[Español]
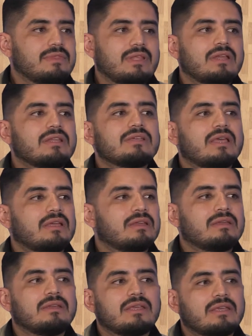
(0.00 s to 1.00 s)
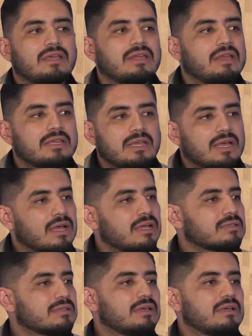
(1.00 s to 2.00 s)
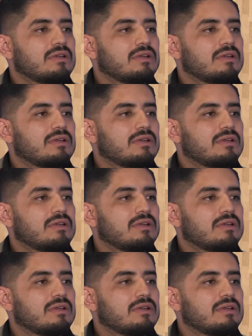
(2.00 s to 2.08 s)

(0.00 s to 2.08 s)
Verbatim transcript: en, ingenierías,